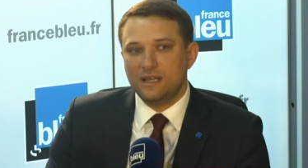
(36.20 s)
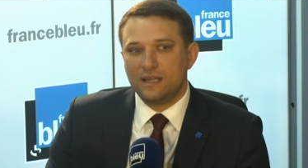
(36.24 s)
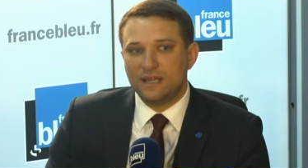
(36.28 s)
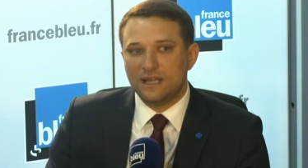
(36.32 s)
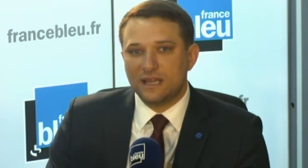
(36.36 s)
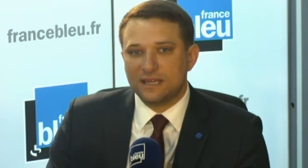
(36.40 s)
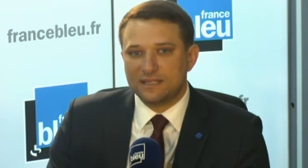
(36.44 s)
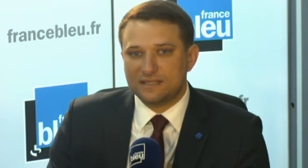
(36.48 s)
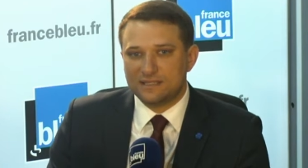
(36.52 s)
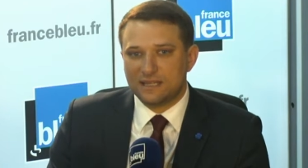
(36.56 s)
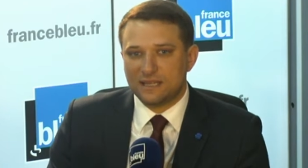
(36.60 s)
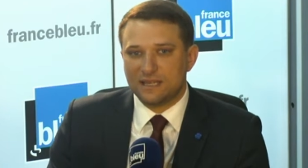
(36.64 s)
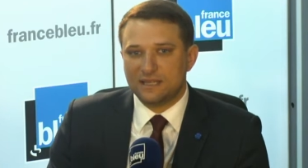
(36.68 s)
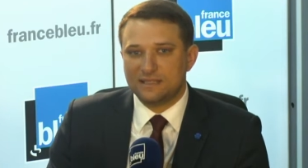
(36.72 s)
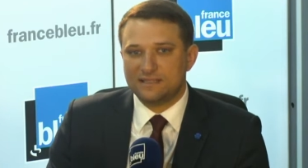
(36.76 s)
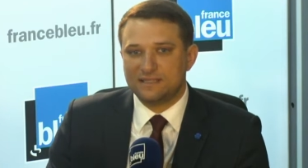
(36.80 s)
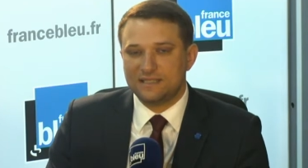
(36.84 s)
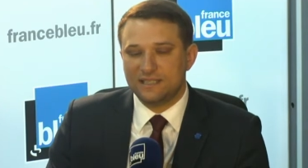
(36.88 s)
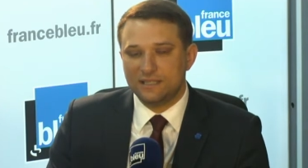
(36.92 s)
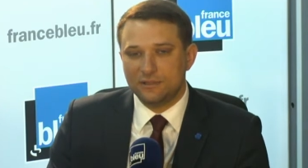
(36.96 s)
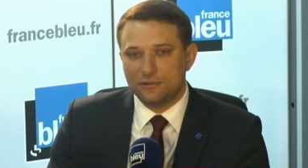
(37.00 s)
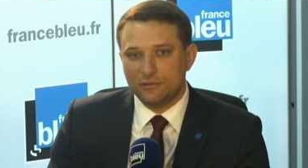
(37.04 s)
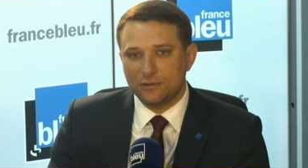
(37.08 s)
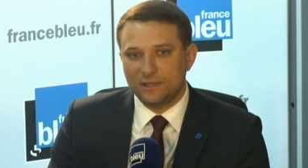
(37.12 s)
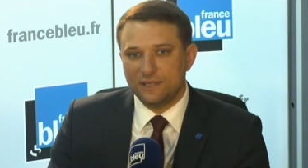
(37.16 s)
et à sa
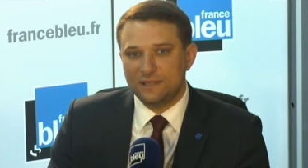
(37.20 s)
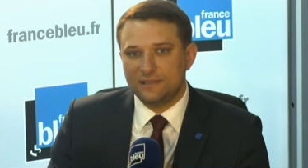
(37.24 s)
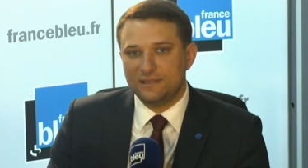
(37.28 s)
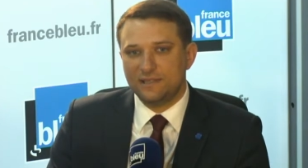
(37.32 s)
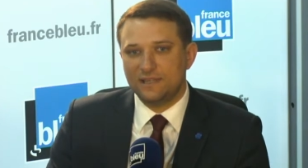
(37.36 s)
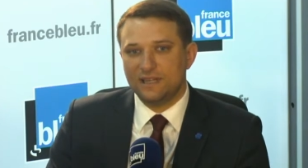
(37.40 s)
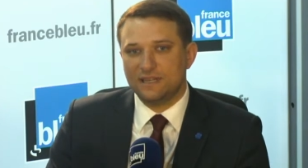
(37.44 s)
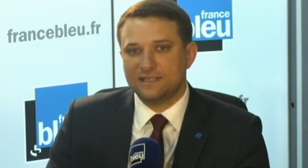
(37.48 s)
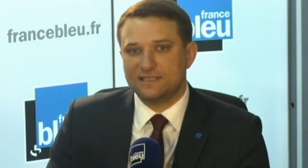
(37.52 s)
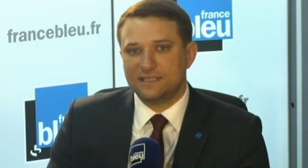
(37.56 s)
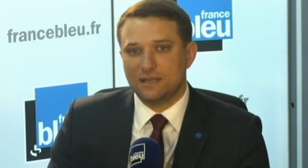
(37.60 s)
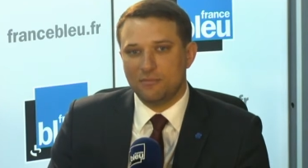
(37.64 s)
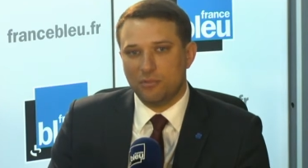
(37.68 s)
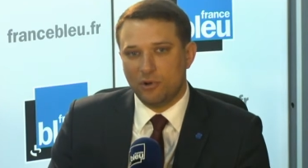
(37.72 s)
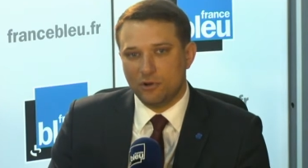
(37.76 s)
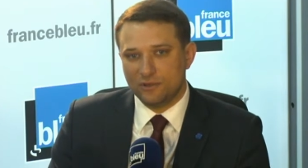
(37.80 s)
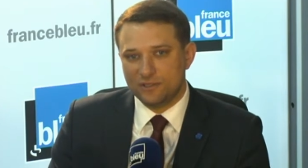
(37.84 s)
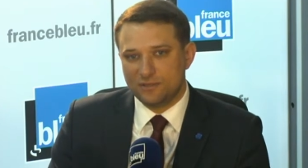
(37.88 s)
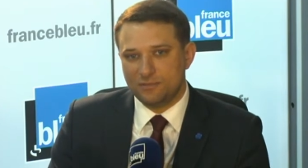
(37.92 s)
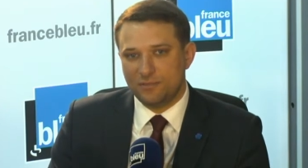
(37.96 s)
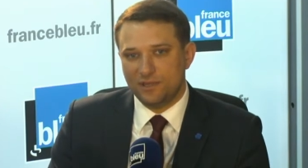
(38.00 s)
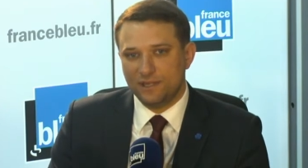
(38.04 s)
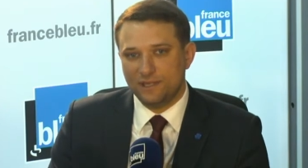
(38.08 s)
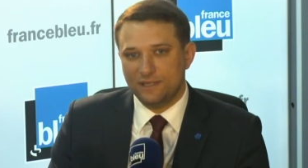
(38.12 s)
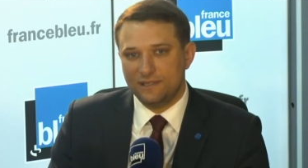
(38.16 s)
sécurité, à sa
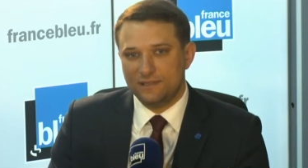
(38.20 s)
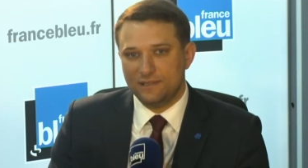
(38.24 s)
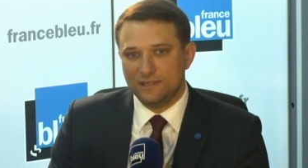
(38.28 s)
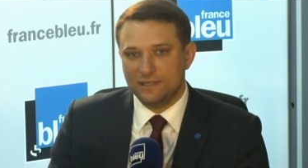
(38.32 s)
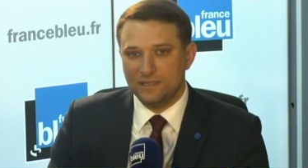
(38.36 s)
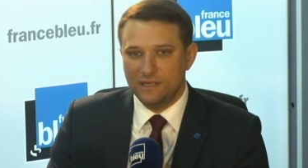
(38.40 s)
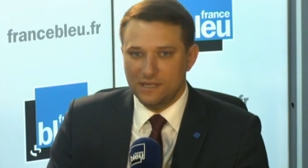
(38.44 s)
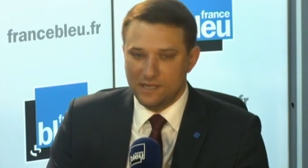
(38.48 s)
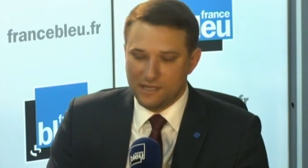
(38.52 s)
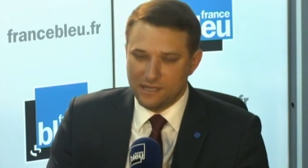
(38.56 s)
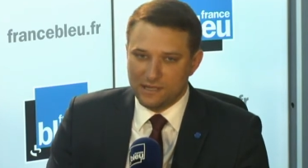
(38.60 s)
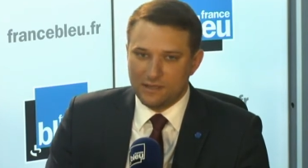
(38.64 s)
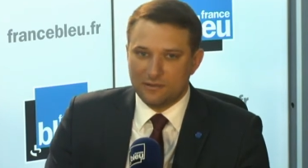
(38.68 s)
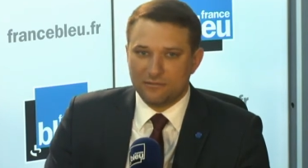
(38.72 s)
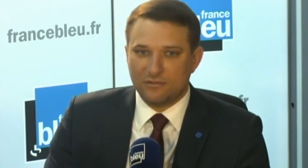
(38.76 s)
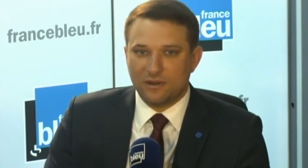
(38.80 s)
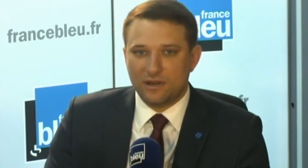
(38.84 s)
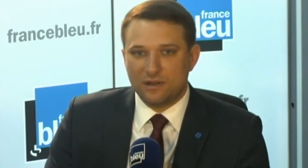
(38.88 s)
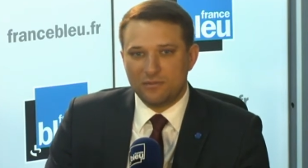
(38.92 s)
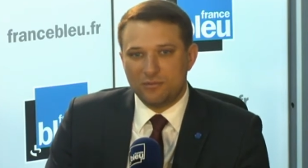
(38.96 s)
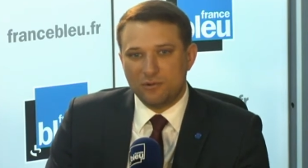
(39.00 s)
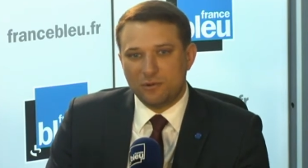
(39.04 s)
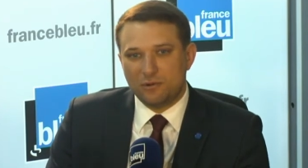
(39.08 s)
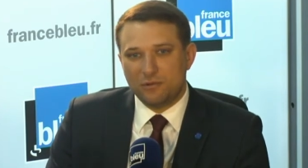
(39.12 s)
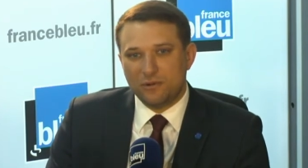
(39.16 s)
prospérité.
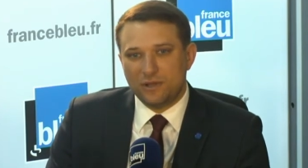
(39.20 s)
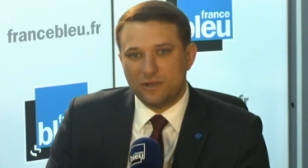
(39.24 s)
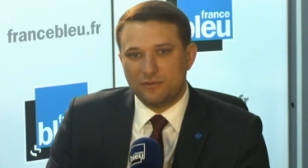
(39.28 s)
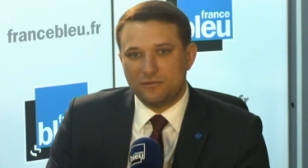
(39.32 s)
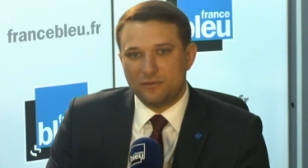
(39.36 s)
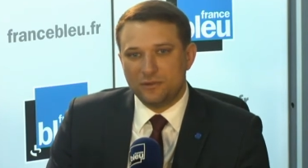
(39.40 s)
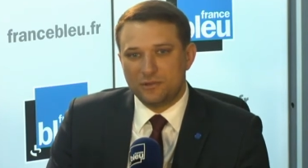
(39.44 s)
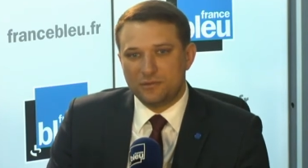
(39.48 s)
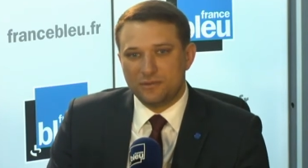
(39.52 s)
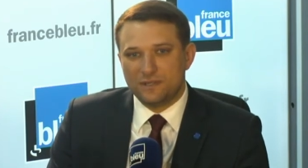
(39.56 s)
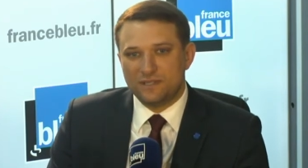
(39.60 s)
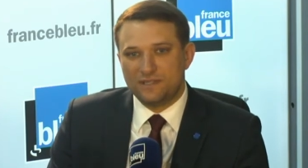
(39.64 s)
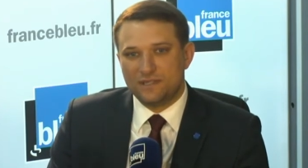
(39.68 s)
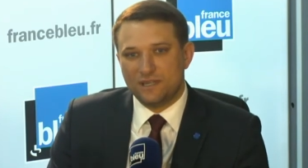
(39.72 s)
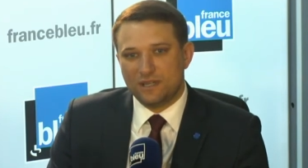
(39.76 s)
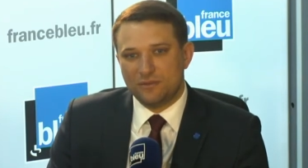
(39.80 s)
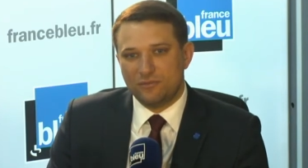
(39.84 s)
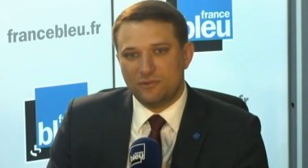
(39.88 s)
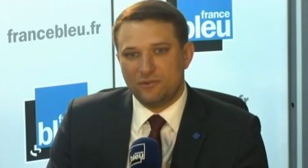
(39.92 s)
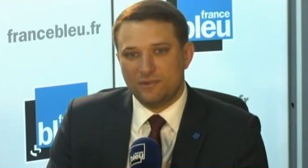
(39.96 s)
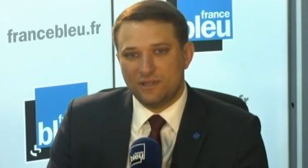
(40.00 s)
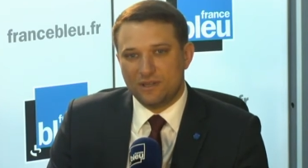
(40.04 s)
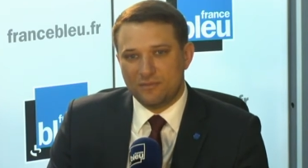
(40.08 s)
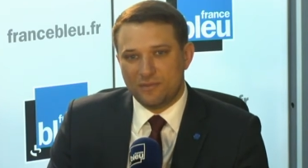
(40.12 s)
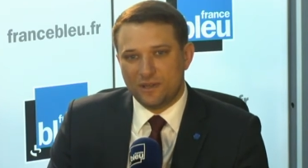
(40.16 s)
Voilà pourquoi il faut choisir un
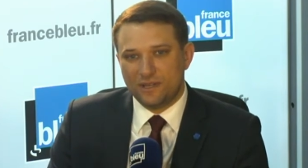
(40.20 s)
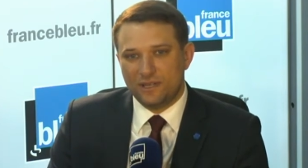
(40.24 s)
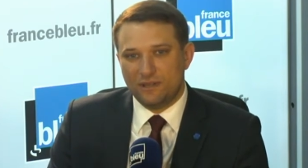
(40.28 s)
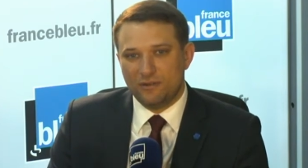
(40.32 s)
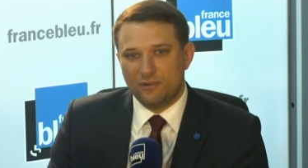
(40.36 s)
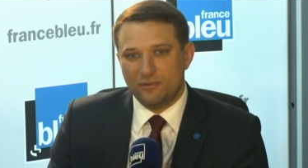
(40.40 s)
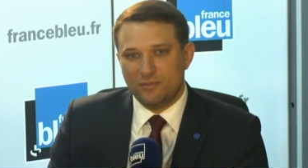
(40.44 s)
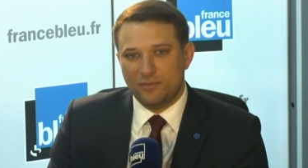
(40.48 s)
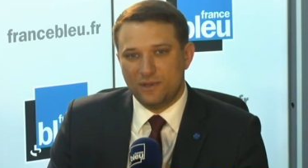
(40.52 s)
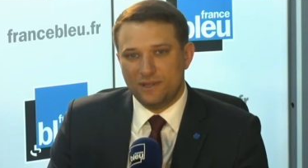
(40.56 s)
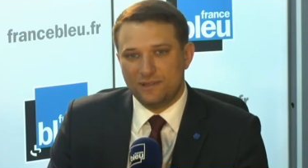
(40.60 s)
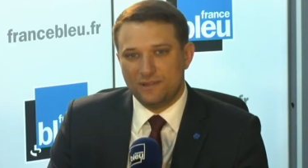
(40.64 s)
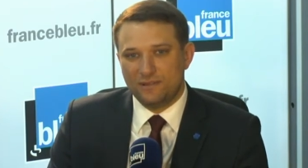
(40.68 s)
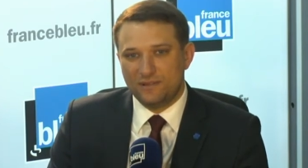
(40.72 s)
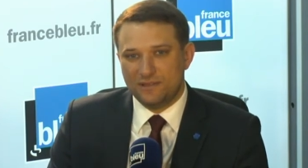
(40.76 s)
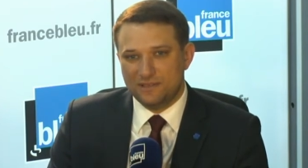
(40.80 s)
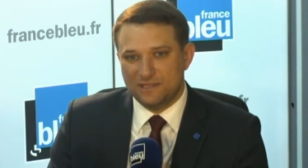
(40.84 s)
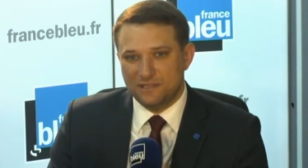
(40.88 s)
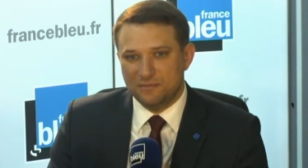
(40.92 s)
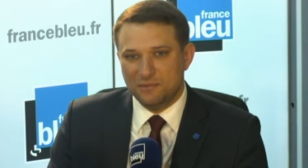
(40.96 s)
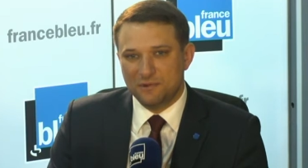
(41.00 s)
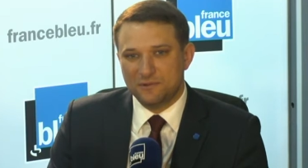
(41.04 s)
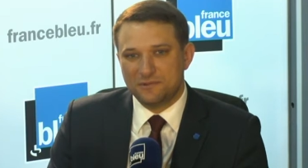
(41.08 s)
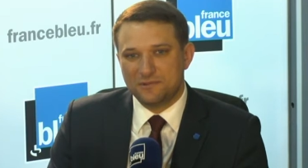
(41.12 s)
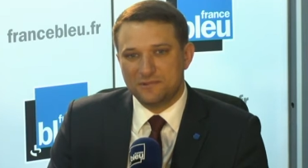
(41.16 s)
bulletin Marine Le Pen
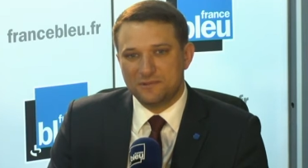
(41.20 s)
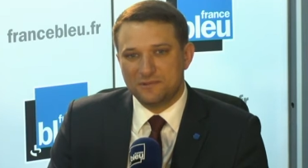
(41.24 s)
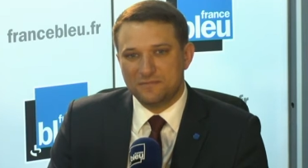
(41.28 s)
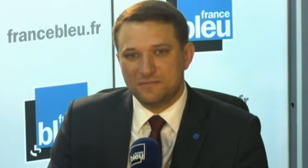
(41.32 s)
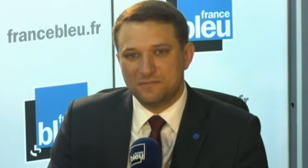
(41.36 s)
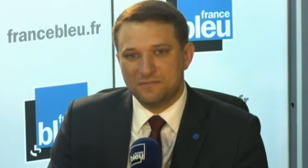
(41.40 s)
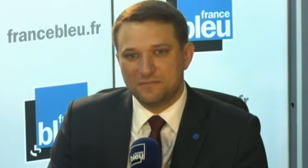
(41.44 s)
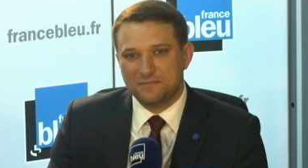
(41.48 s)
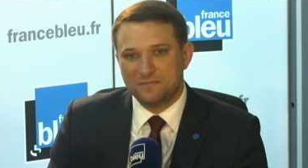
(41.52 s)
dimanche.